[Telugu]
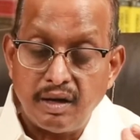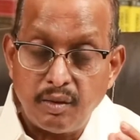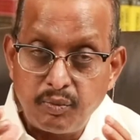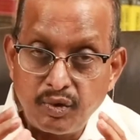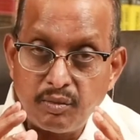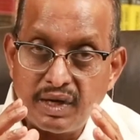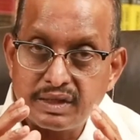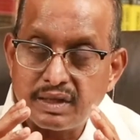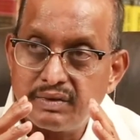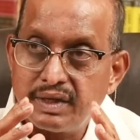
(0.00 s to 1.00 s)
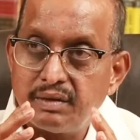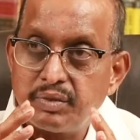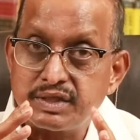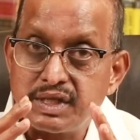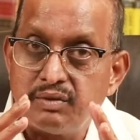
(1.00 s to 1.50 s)
అప్పుడు మాత్రమే
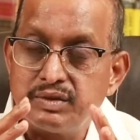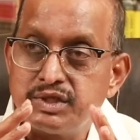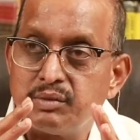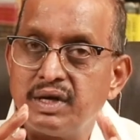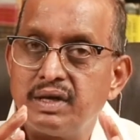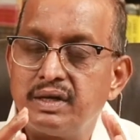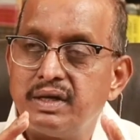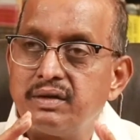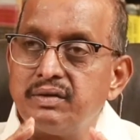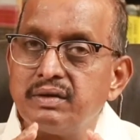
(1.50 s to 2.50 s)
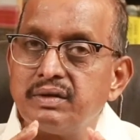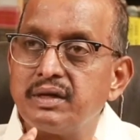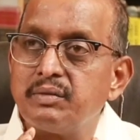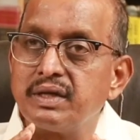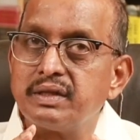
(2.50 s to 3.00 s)
ప్రజా ఉద్యమాలు అనేటువంటివి
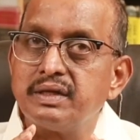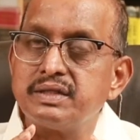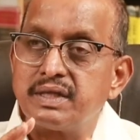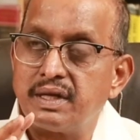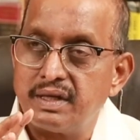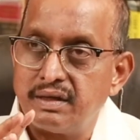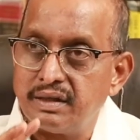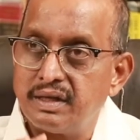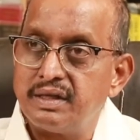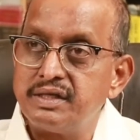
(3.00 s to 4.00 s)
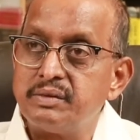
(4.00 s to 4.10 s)
నిలబడతాయి సరైన ఇందా నేను